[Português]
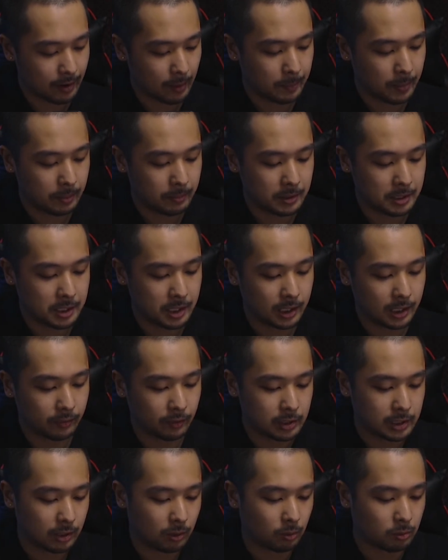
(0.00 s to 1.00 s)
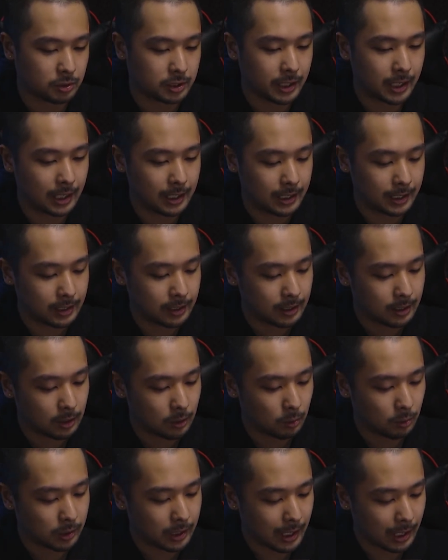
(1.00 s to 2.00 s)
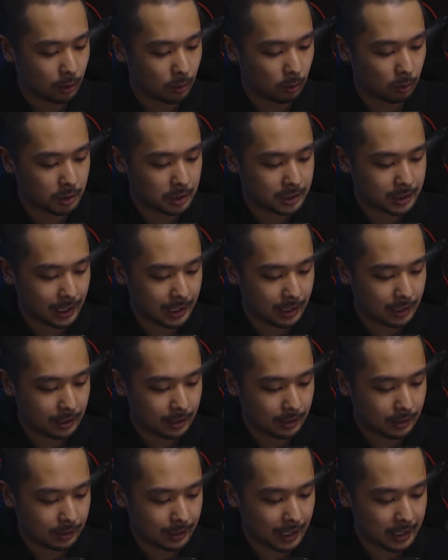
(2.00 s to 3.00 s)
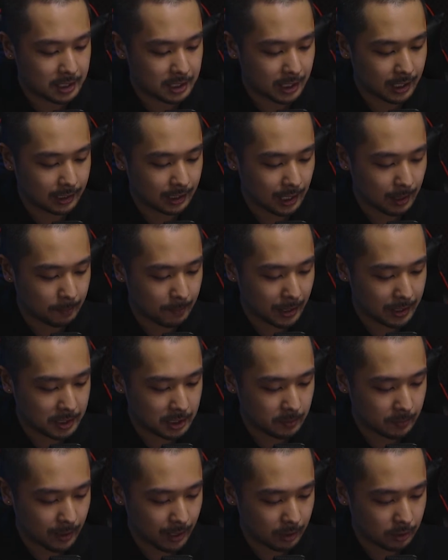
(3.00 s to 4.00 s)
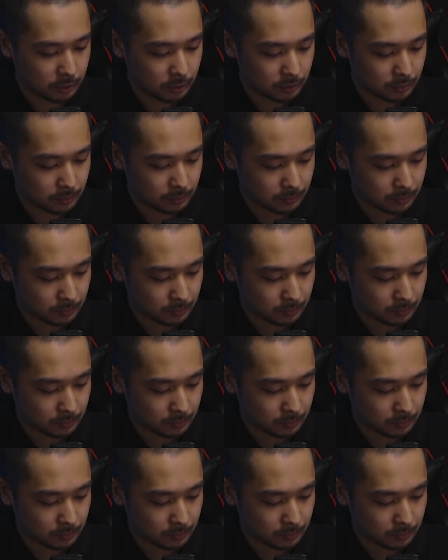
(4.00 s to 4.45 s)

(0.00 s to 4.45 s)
vai permitir que você consiga ler o QR Code que está na etiqueta na parte de baixo.